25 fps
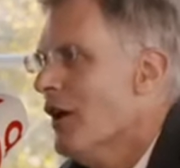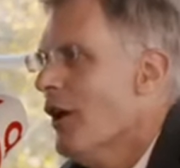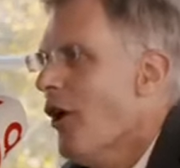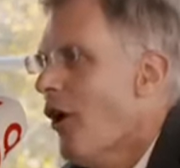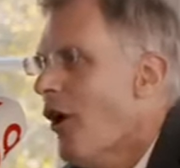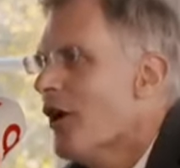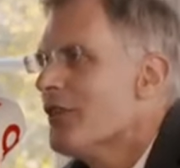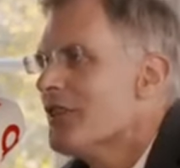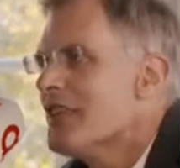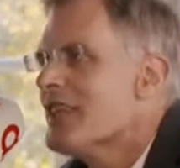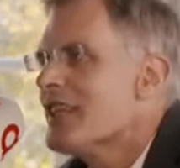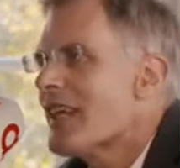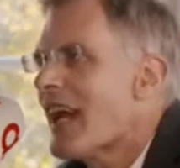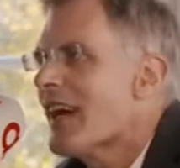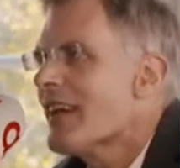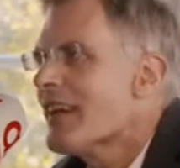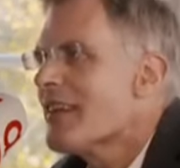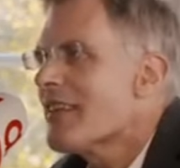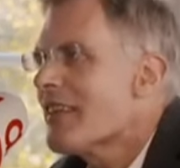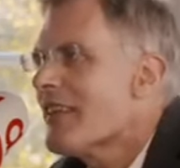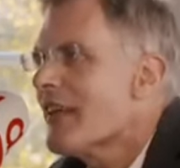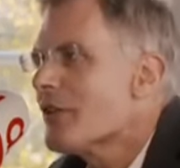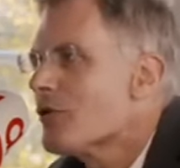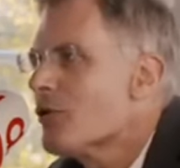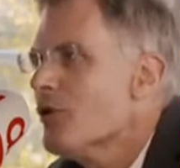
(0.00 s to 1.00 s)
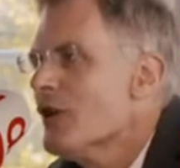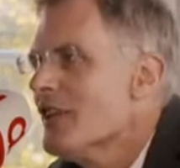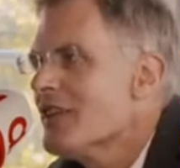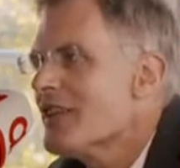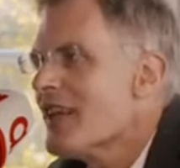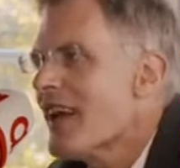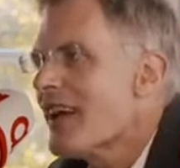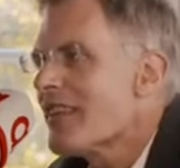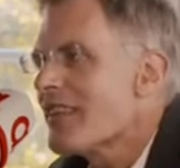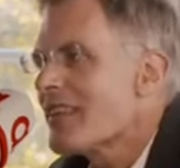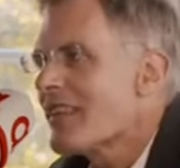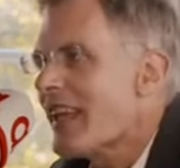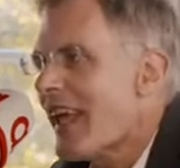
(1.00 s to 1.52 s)
Und die kann es natürlich
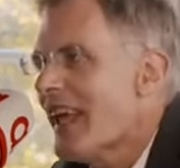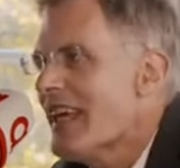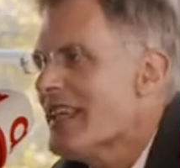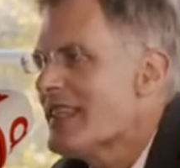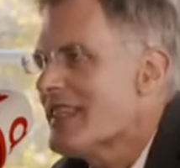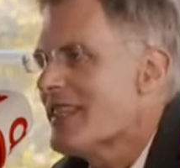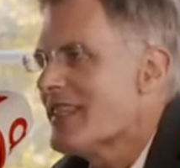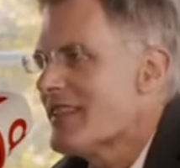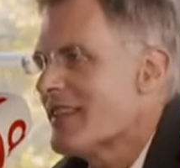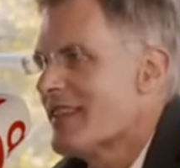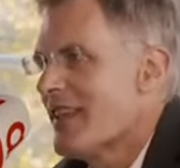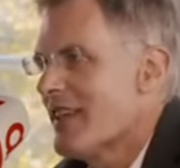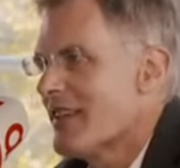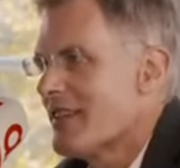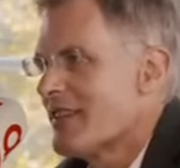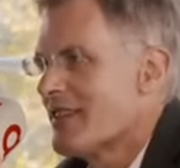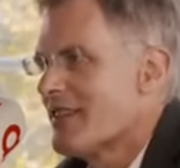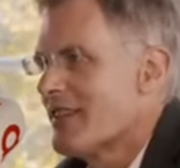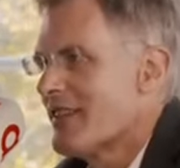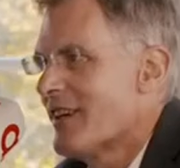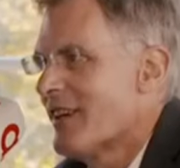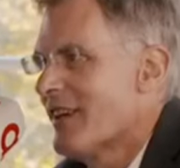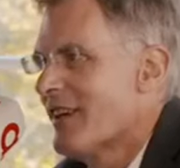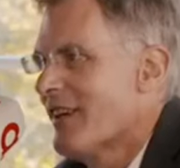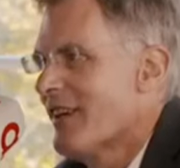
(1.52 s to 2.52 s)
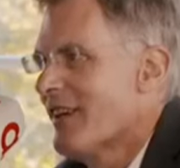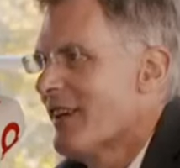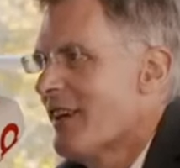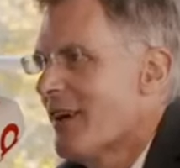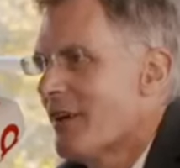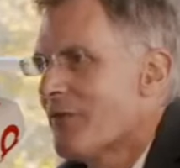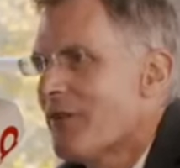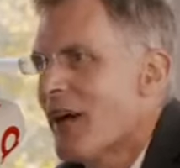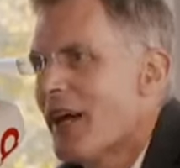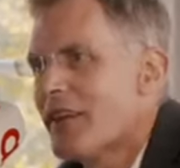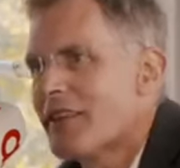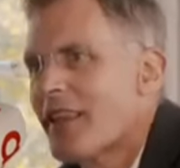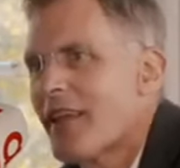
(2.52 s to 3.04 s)
erst recht nicht
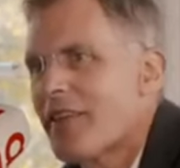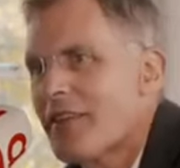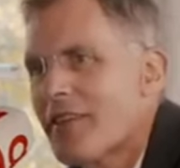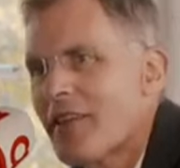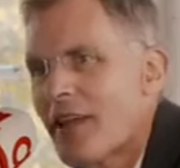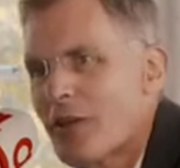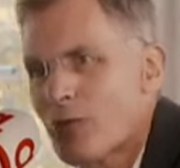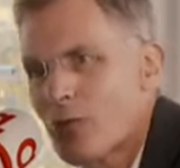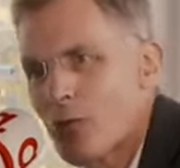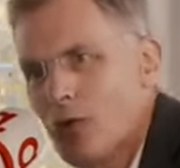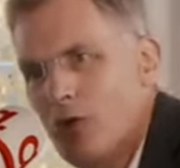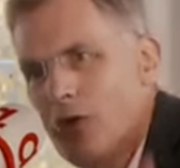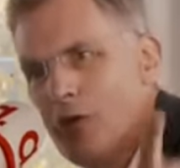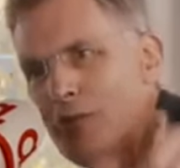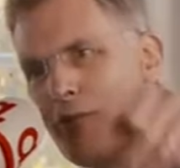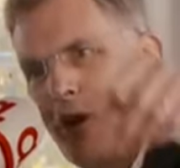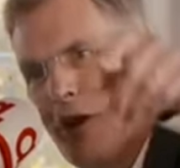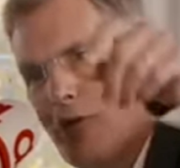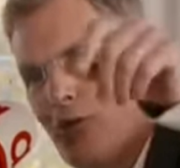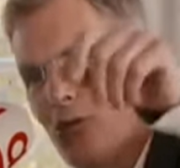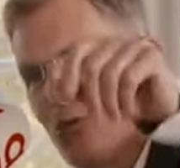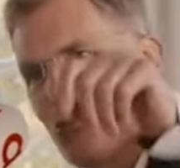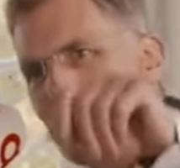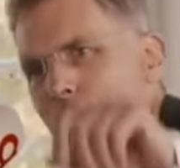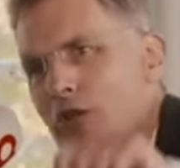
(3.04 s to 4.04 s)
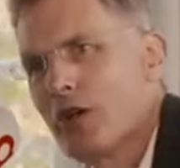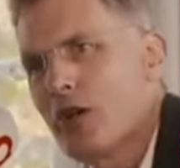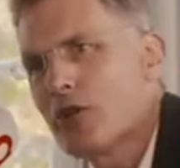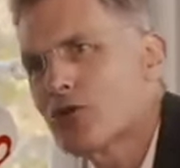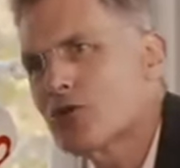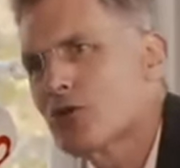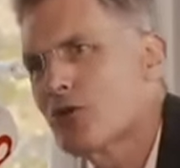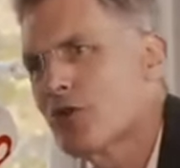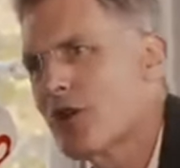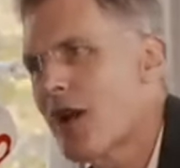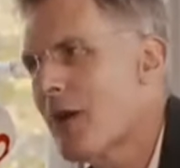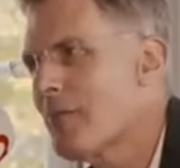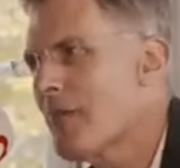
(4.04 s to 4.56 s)
weil das hat Uli Masud da
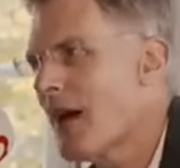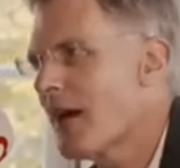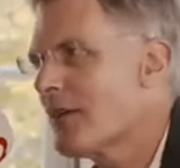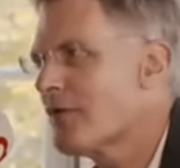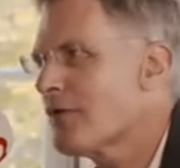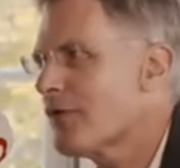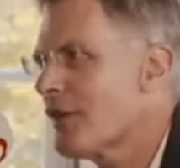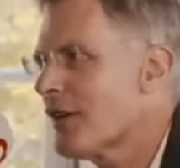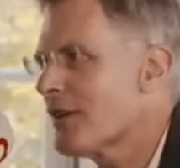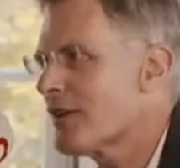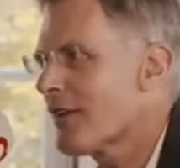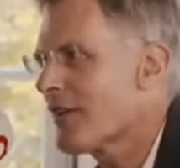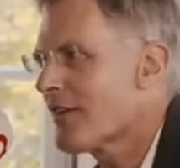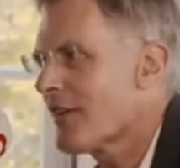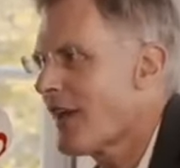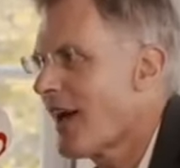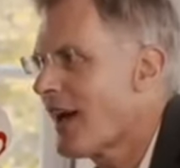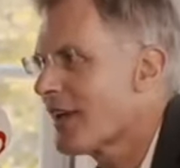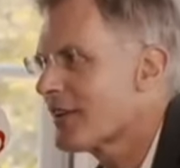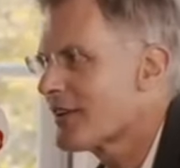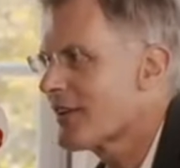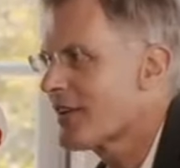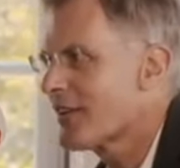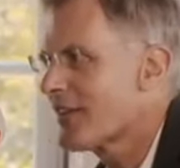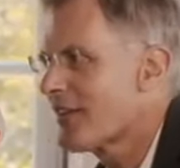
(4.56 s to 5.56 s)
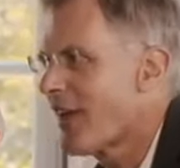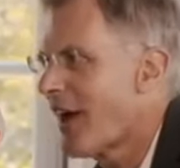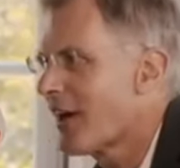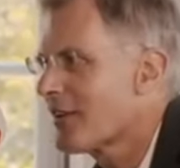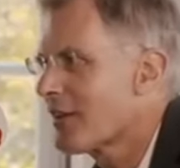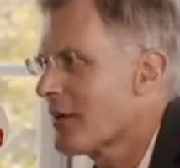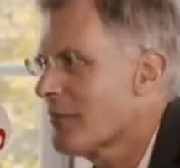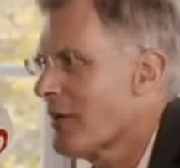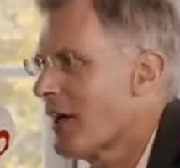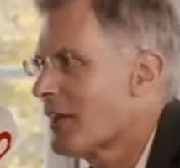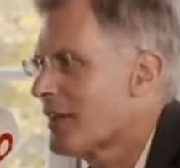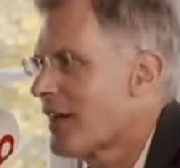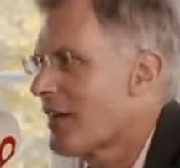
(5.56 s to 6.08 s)
schon am Anfang gesagt. Ich
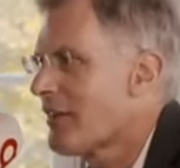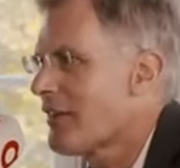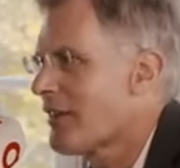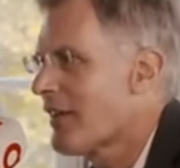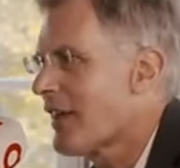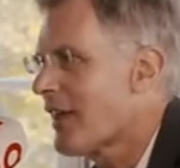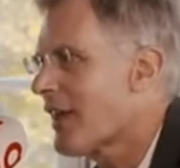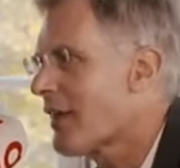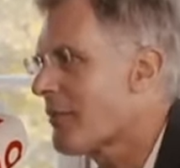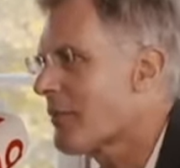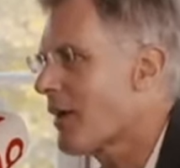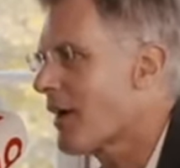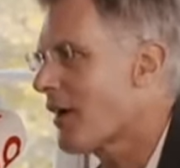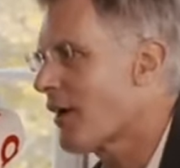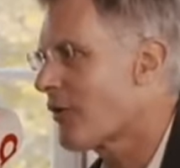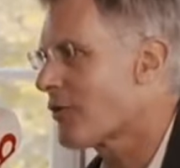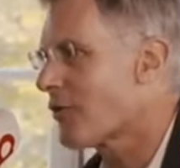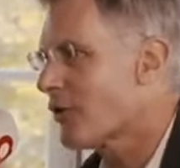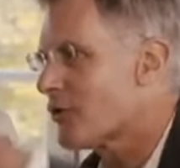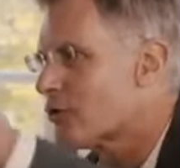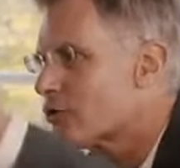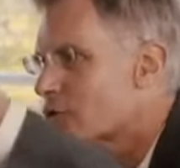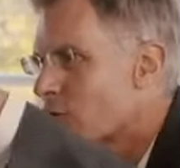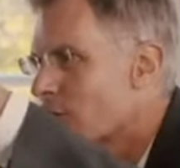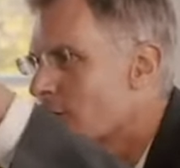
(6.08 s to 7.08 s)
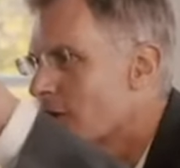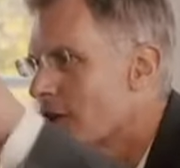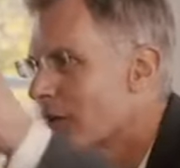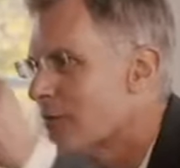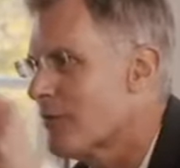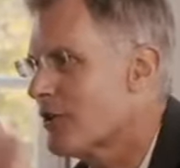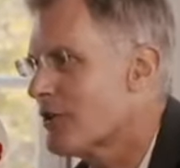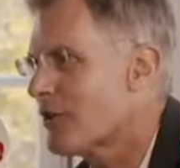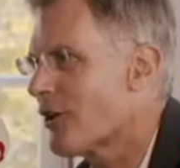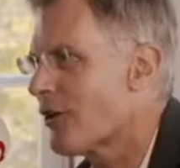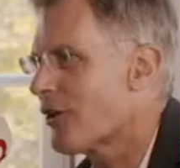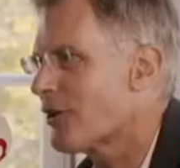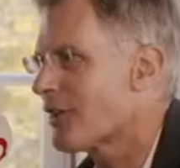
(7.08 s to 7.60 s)
sage immer dasselbe, also entschuldige
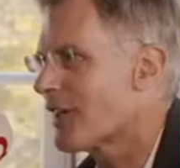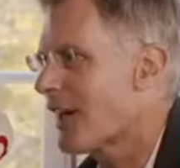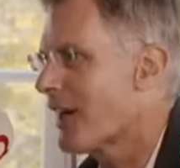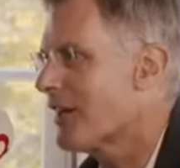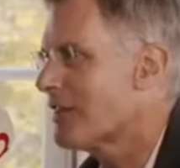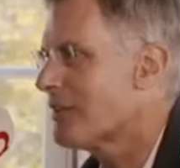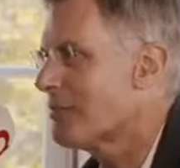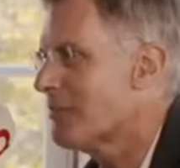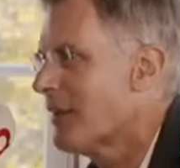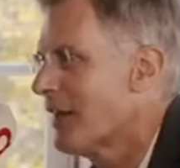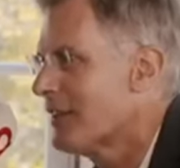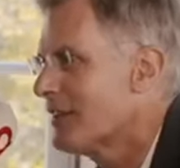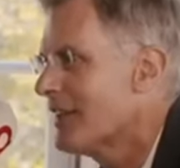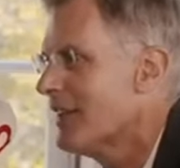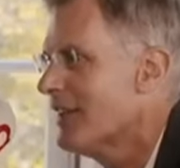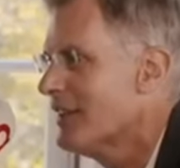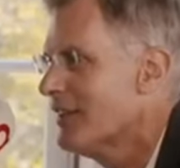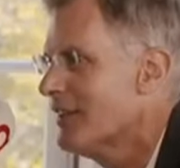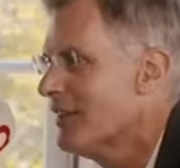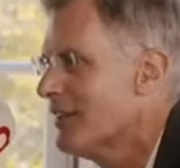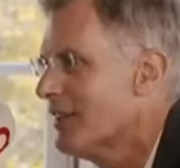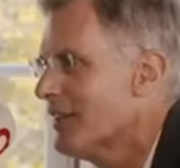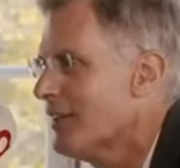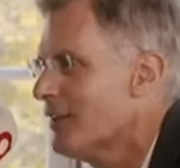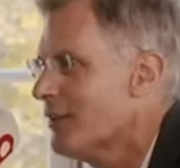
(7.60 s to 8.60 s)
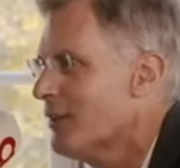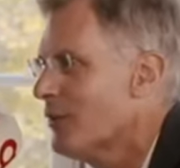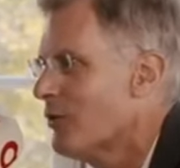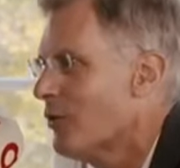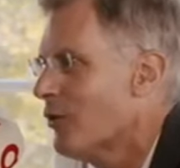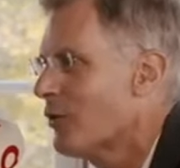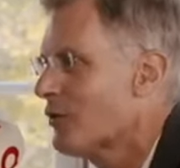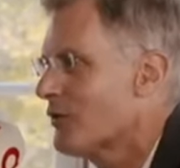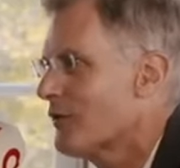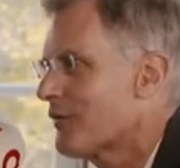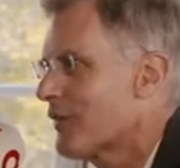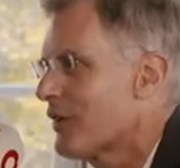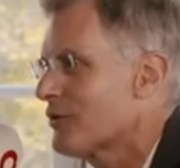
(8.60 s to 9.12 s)
mich auch gleich bei denen, die, die
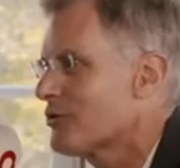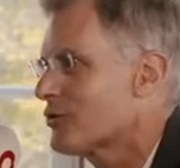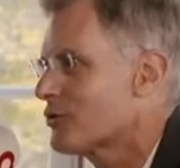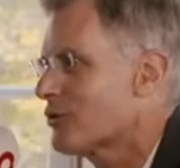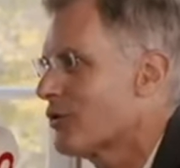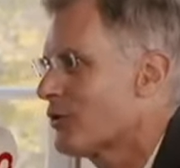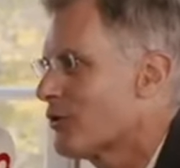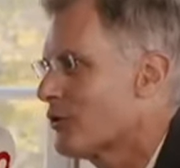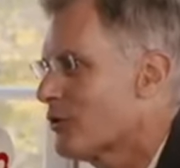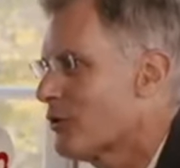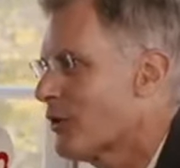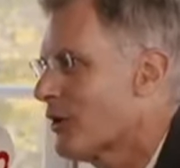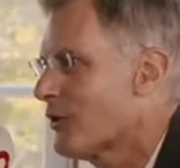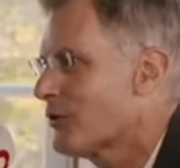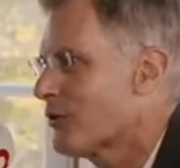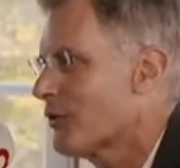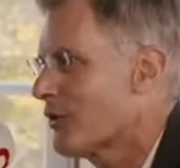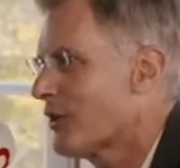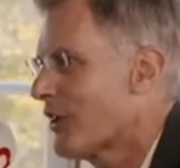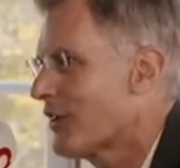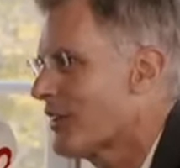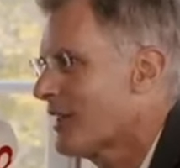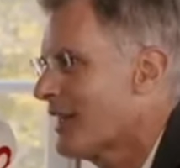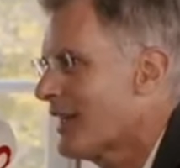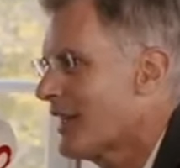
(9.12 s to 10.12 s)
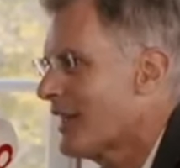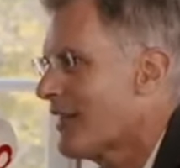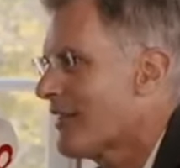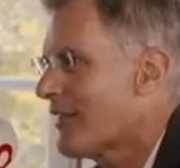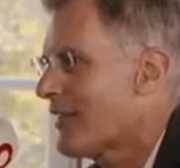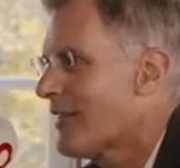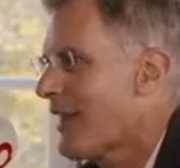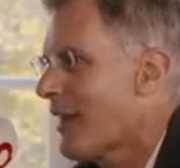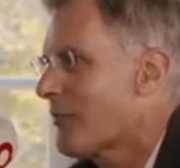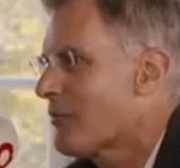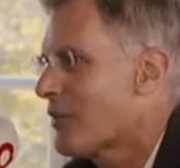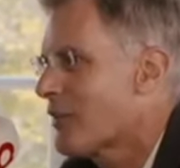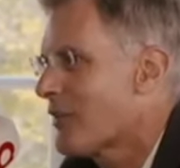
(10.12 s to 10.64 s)
irgendwas schon gehört oder
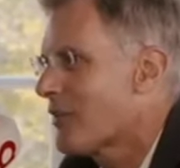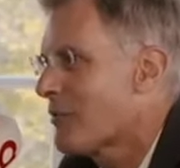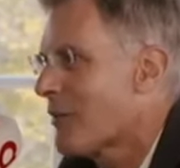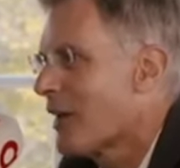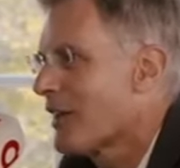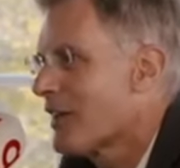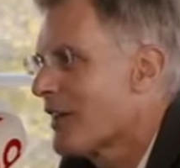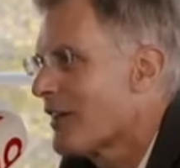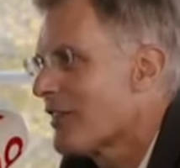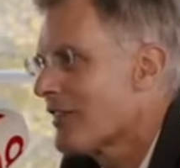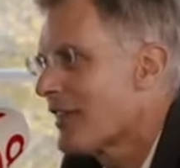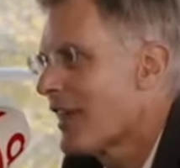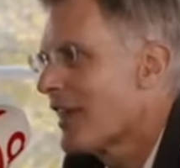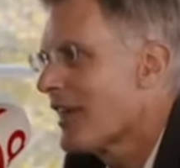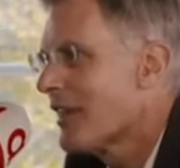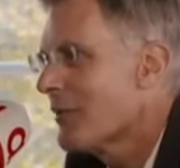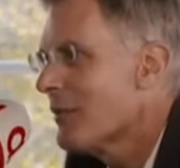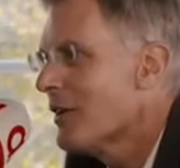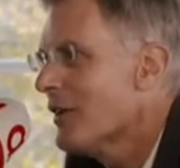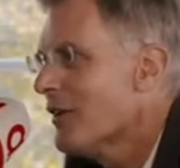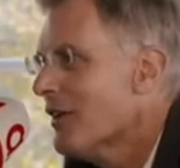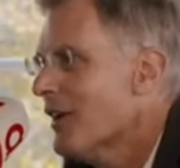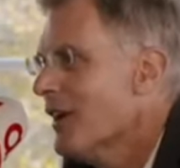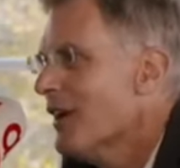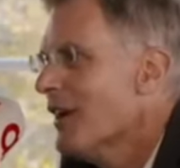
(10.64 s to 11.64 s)
gelesen haben, es ist immer dasselbe.